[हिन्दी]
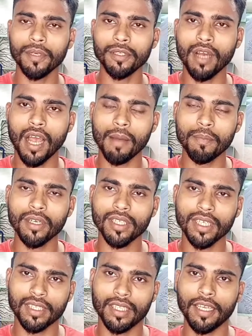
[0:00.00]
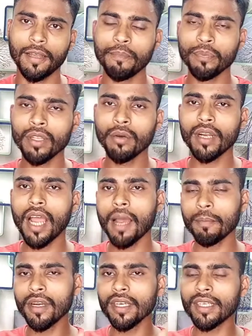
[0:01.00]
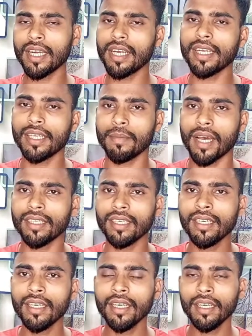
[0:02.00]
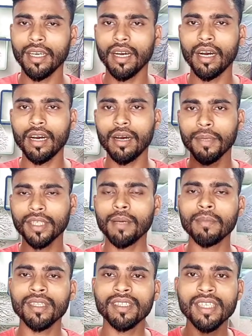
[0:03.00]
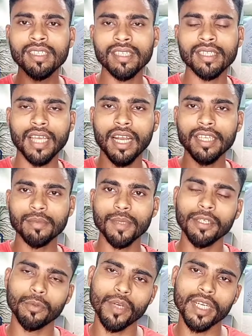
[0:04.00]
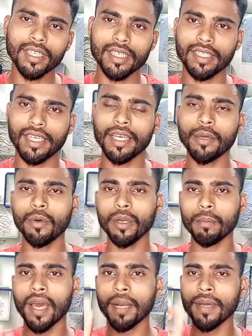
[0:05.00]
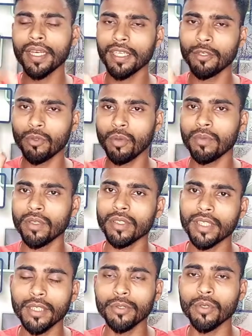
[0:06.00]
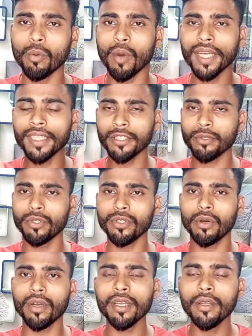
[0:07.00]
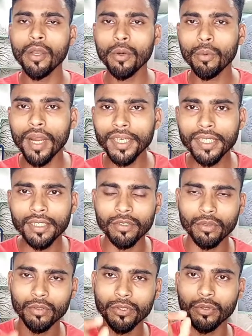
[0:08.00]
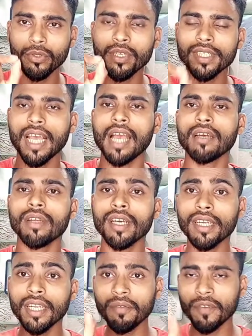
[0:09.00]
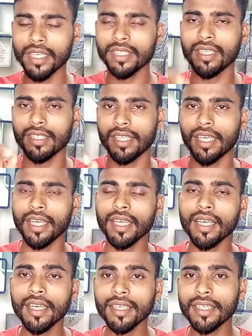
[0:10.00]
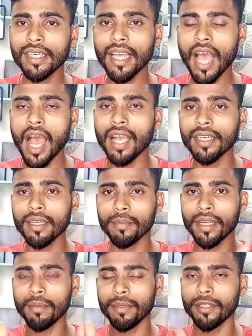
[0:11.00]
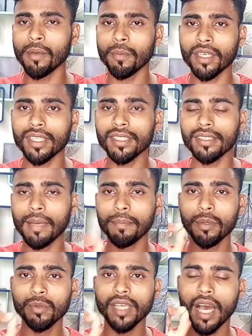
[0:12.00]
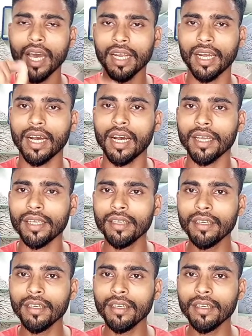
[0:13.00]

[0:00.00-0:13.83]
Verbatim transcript: वीडियो अपलोड करते हैं और अपलोड करने के बाद आ, मतलब 30 से 40 मिनट वेट करते हैं और बार बार यूट्यूब की जो वाई स्टूडियो है वाई स्टूडियो जाकर रिफ्रेश करते हैं कि आखिर मेरे वीडियो पर कितना व्यूज आ रहा है